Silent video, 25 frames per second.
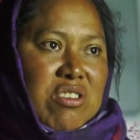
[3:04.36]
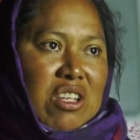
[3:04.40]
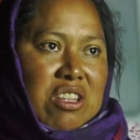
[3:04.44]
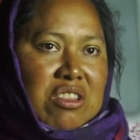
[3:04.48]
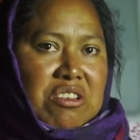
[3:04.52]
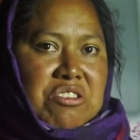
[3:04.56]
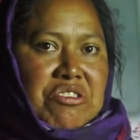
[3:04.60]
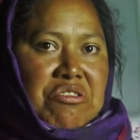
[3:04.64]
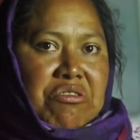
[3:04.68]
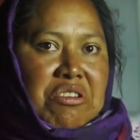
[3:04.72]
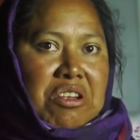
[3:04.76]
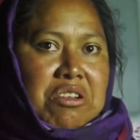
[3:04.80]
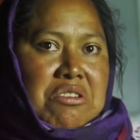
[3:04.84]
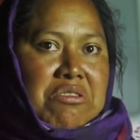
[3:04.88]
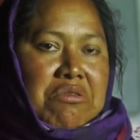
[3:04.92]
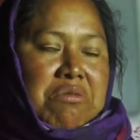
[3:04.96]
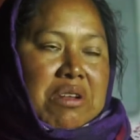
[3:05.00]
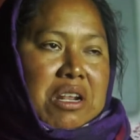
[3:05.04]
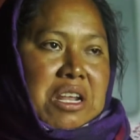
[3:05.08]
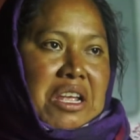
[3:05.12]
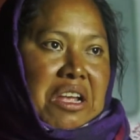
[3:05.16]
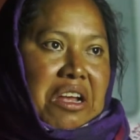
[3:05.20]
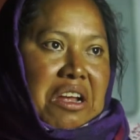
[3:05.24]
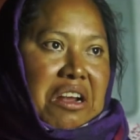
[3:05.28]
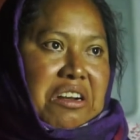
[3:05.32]
nos han dicho que nos
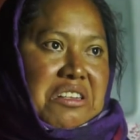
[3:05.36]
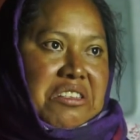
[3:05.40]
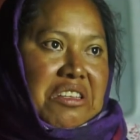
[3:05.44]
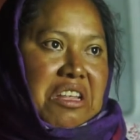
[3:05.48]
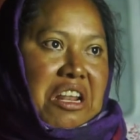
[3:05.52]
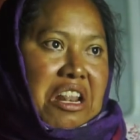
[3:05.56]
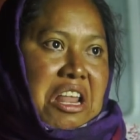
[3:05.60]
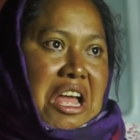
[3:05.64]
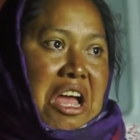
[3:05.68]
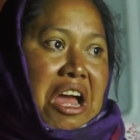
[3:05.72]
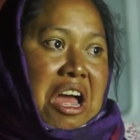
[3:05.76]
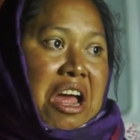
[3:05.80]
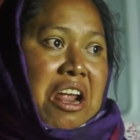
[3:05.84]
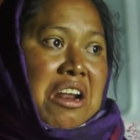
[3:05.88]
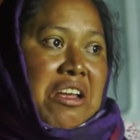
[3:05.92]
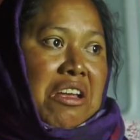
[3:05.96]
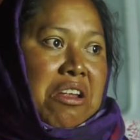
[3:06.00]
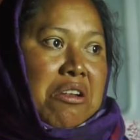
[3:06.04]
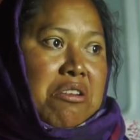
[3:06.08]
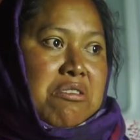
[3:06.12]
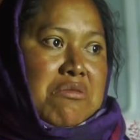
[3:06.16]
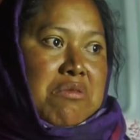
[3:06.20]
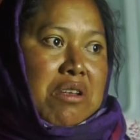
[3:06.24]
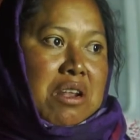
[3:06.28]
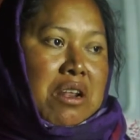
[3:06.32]
van a encarcelar,
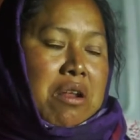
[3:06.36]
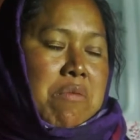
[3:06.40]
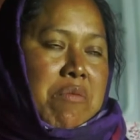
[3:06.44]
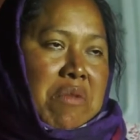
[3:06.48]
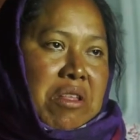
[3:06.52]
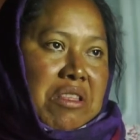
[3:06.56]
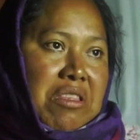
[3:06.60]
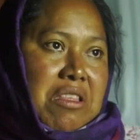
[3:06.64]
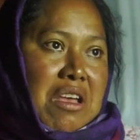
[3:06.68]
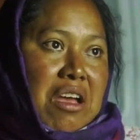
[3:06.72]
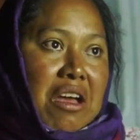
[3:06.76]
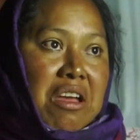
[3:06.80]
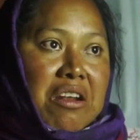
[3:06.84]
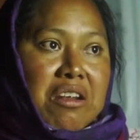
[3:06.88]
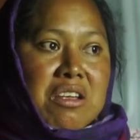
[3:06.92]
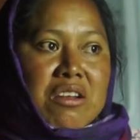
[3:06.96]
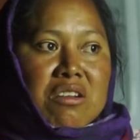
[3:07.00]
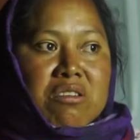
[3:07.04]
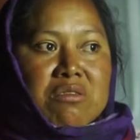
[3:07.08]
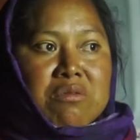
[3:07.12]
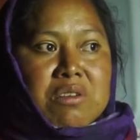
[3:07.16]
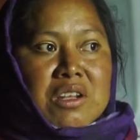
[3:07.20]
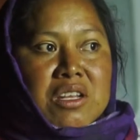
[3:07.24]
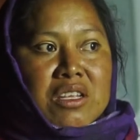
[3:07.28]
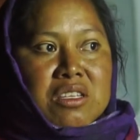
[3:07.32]
que nos van a matar, que
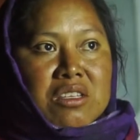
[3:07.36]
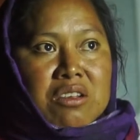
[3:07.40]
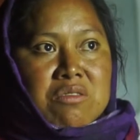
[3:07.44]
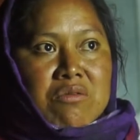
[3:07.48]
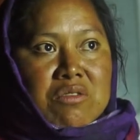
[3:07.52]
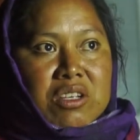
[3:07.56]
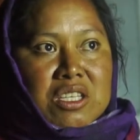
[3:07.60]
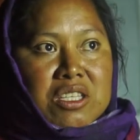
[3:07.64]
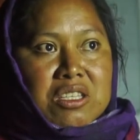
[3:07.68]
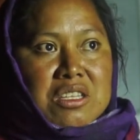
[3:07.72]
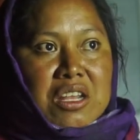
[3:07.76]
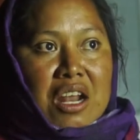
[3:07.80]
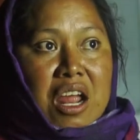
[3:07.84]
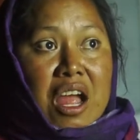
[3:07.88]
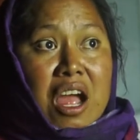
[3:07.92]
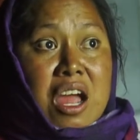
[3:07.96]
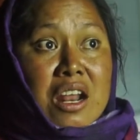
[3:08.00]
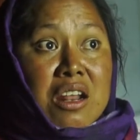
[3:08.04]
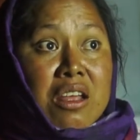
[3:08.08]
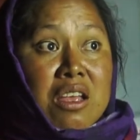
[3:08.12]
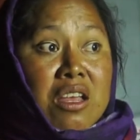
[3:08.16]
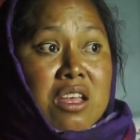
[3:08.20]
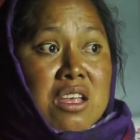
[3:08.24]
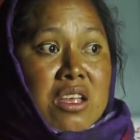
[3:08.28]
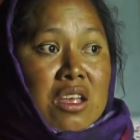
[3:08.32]
nos van a
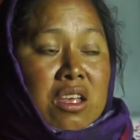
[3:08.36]
secuestrar,